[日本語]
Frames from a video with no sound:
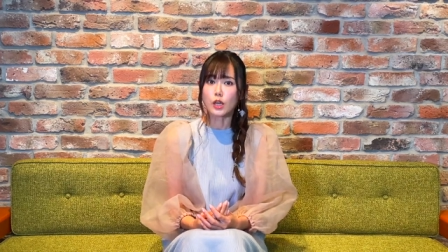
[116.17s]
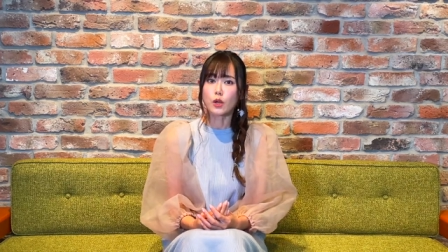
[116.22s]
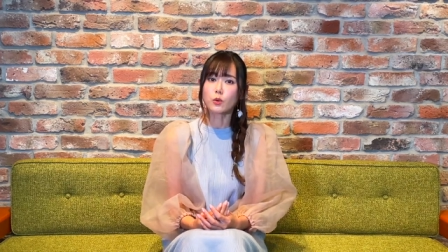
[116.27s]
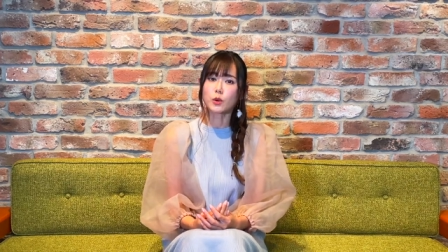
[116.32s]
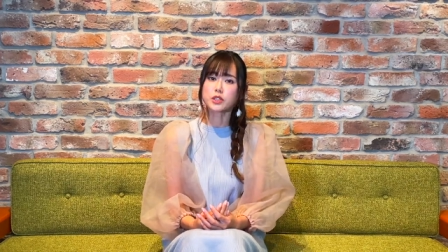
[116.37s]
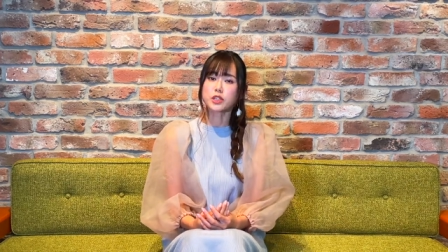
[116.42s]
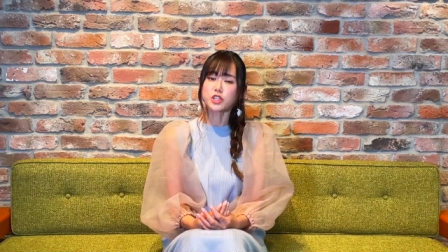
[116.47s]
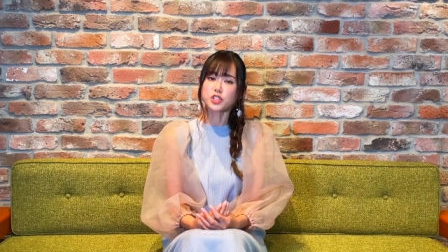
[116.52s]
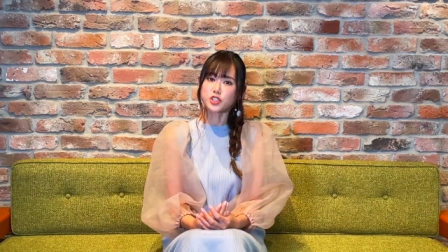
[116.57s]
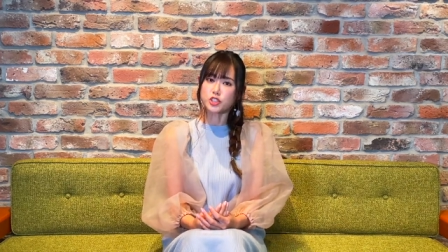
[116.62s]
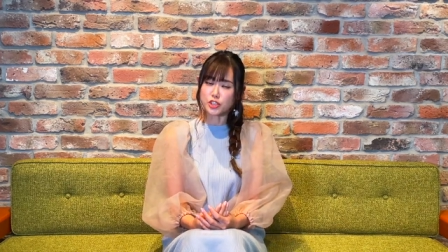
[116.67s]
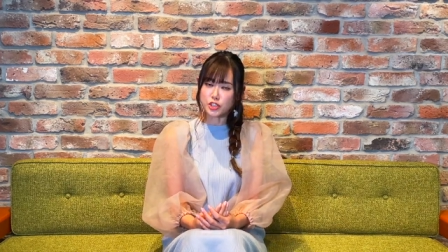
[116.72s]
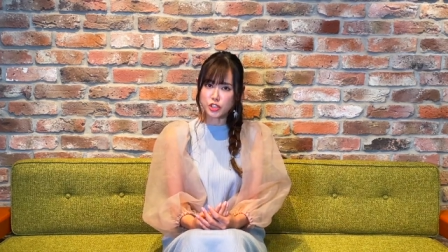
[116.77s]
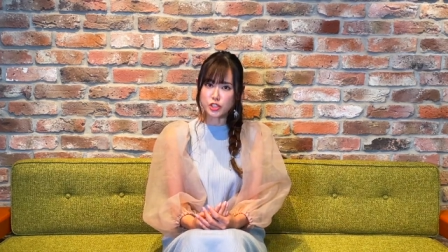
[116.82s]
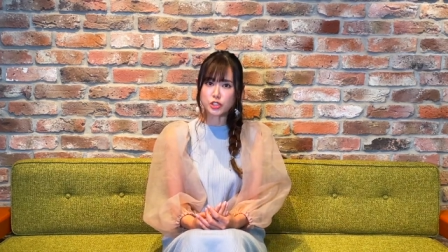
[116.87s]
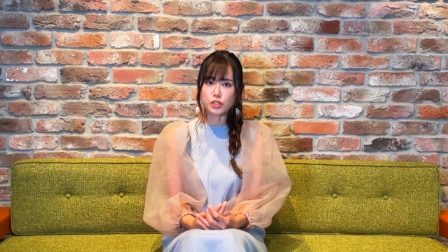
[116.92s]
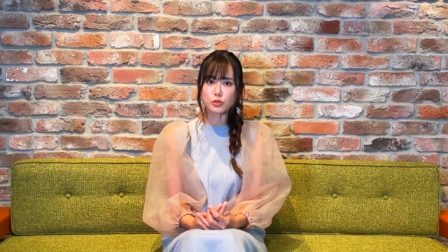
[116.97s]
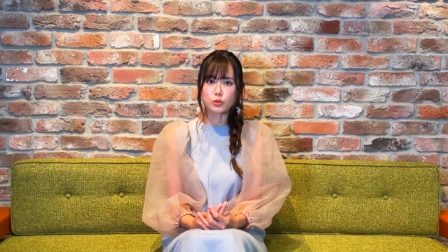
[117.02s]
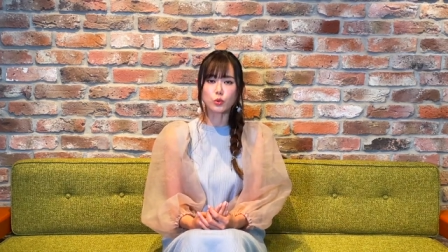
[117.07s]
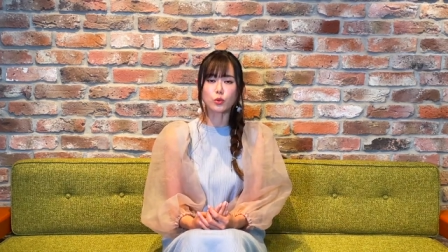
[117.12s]
私
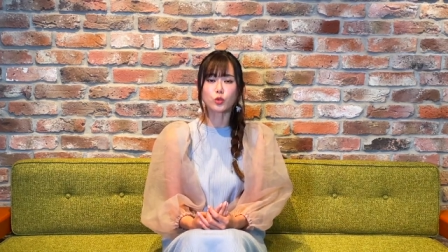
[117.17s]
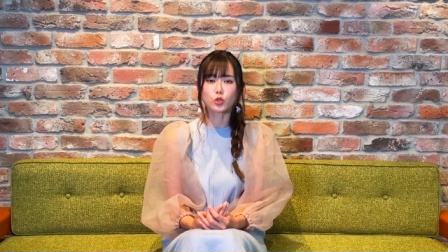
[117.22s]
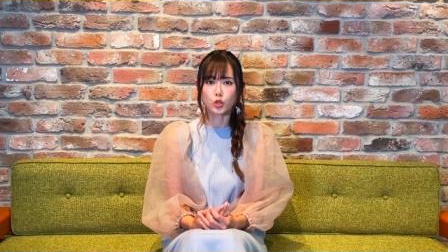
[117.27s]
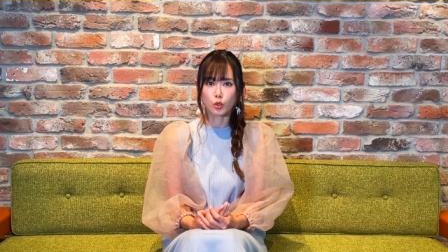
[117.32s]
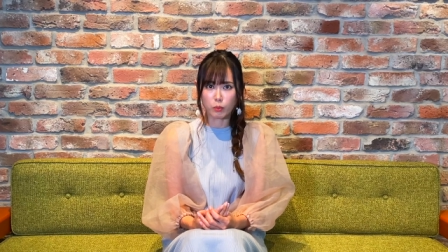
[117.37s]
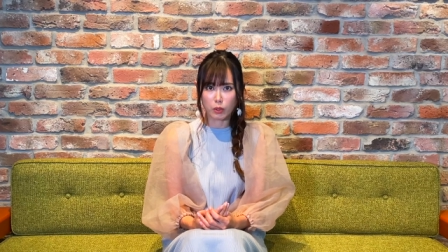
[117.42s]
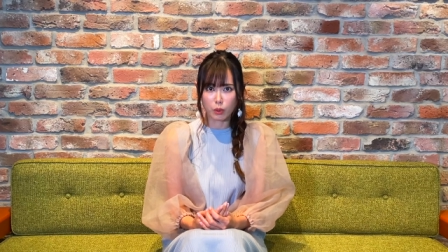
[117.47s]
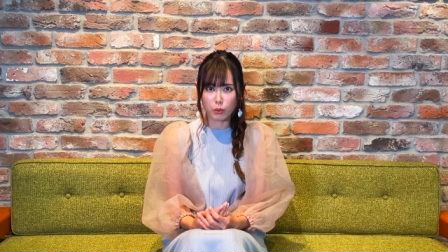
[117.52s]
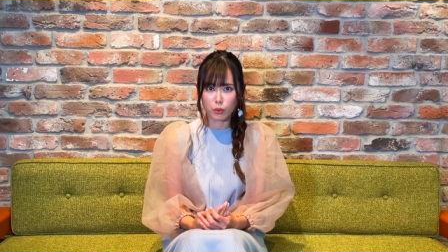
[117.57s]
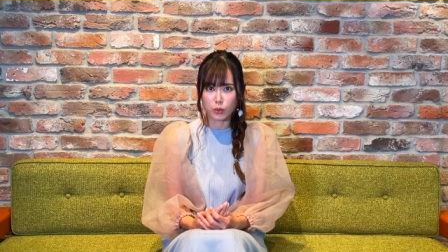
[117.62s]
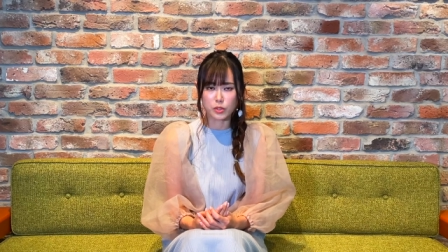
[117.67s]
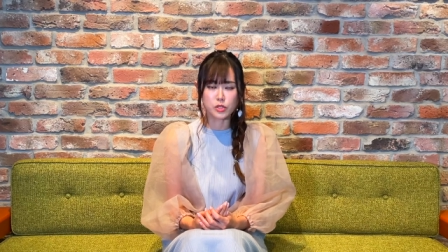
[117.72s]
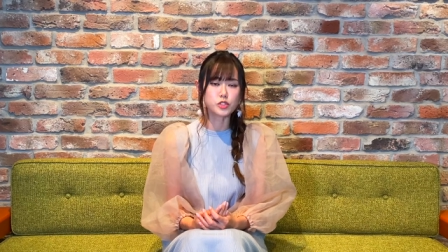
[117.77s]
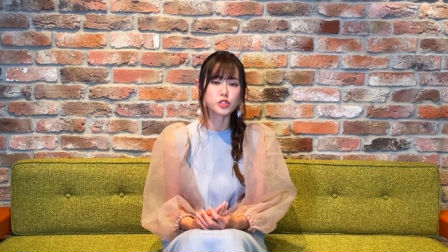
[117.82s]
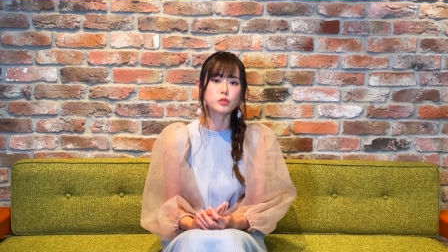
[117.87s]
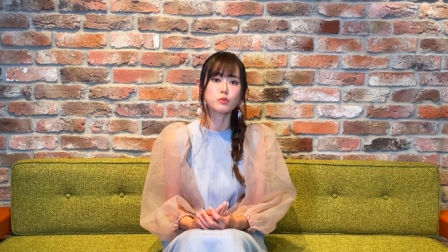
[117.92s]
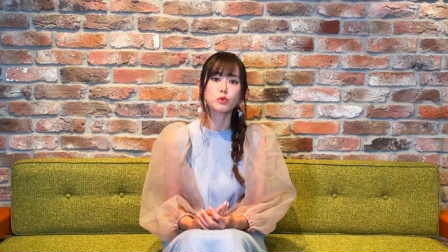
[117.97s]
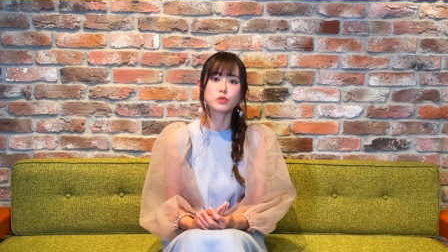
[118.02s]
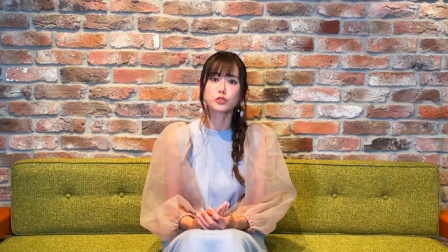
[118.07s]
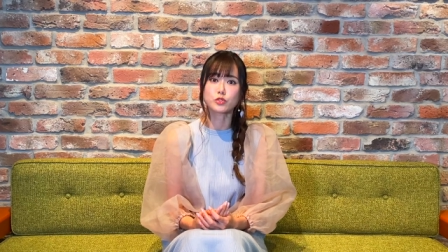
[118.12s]
自身の言葉をい
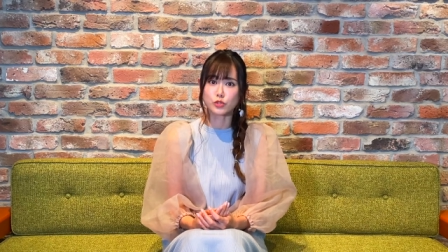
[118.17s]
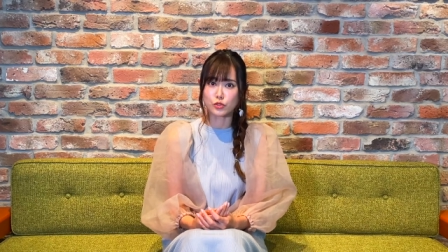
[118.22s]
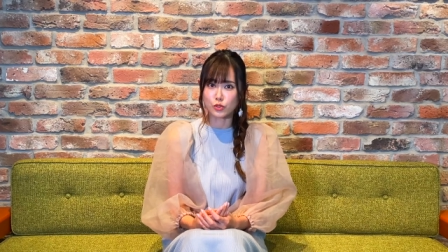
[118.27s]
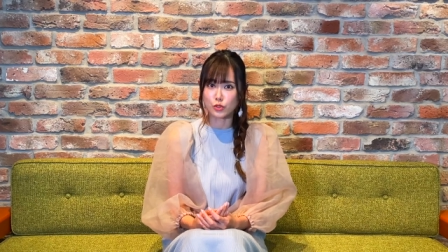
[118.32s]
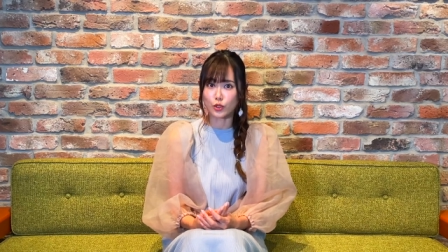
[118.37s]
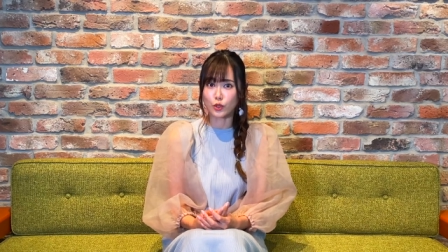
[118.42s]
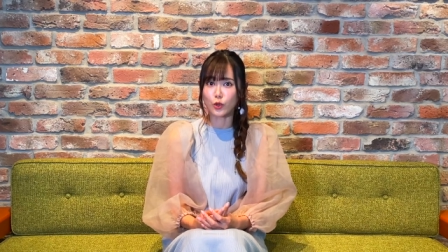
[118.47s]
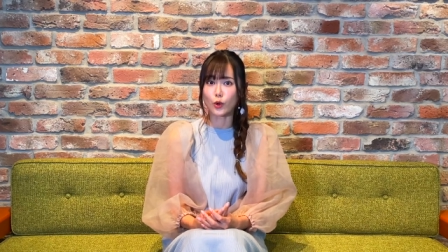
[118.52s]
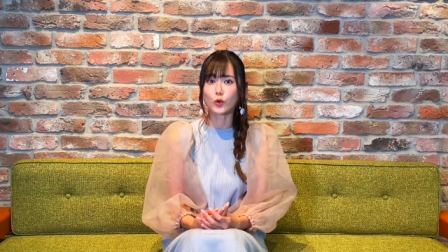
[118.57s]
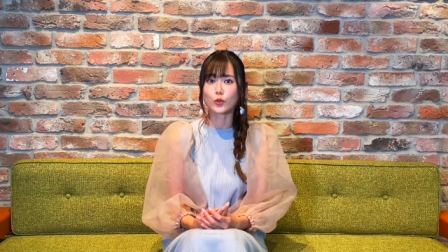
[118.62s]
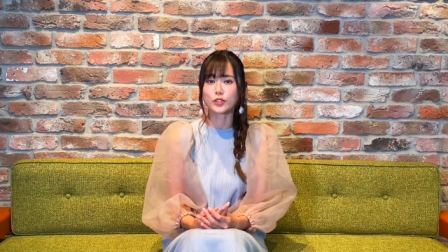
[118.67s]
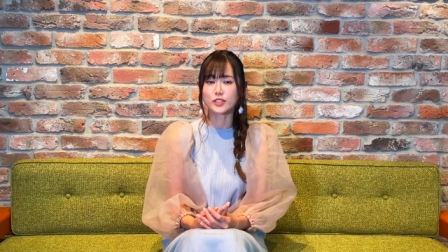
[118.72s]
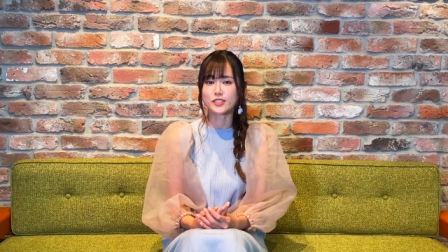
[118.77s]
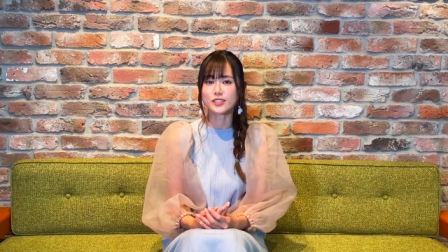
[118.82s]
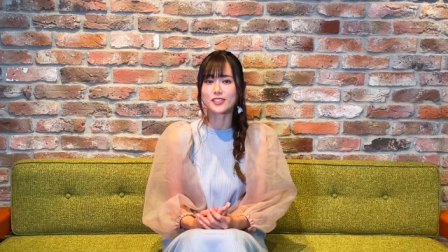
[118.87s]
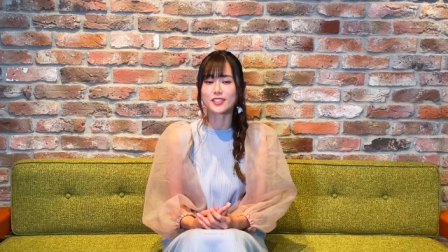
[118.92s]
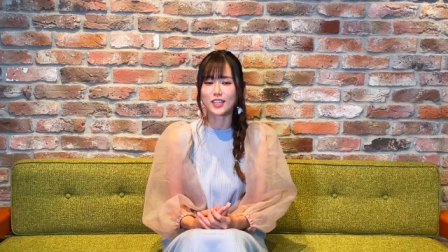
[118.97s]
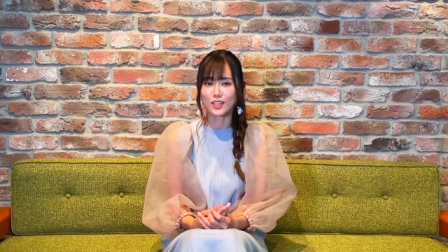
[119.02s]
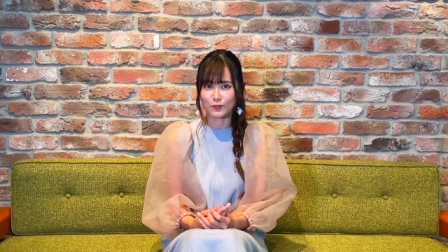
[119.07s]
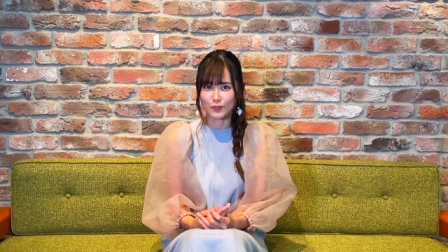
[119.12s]
つも綴るように
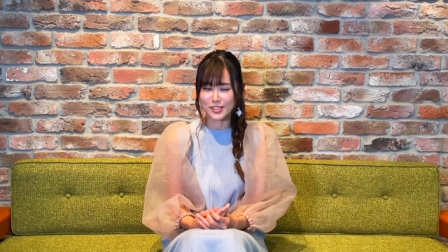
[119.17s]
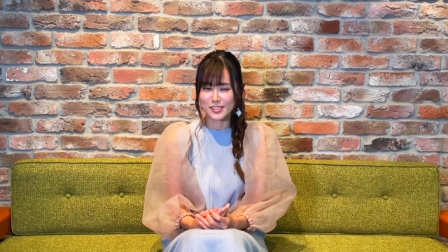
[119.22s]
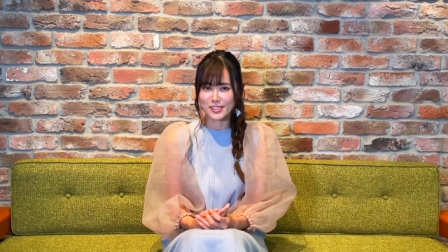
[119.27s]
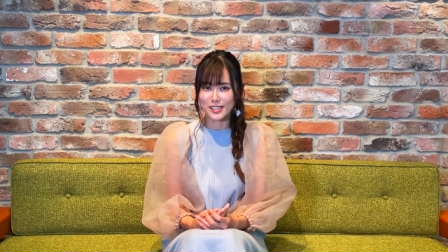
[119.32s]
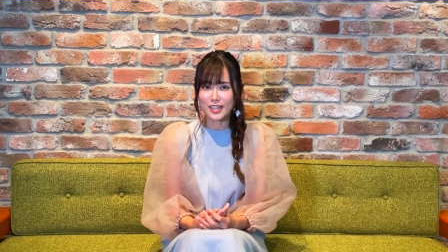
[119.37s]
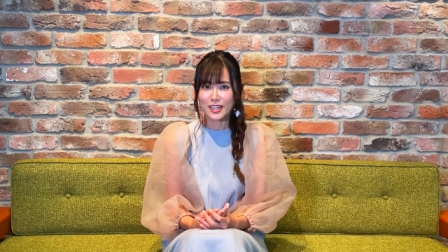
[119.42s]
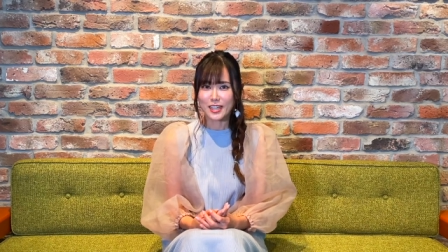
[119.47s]
しています